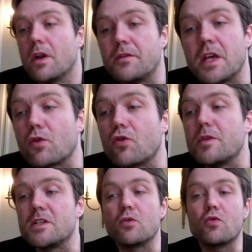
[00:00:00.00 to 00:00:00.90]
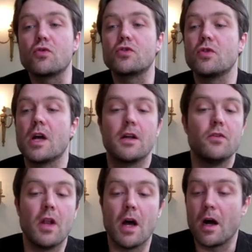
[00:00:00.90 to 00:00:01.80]
dans la vieille remise en cause de la.
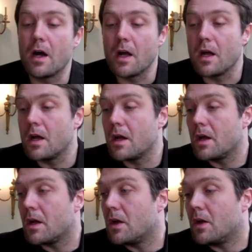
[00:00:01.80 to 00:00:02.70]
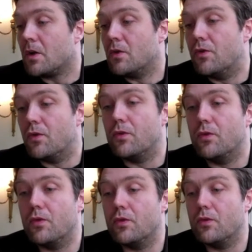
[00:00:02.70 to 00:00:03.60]
De la de,
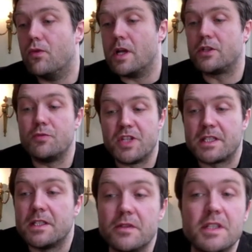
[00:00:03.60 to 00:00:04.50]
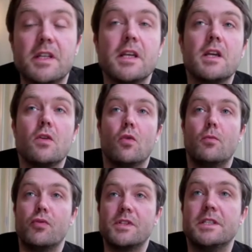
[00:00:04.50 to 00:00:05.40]
de, la subjectivité euh,
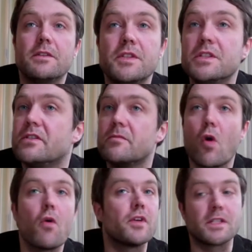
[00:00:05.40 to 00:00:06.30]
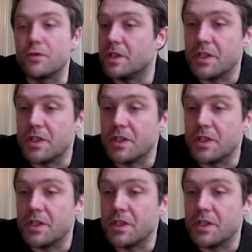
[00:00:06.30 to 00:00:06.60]
posée définitivement, enfin ce que dit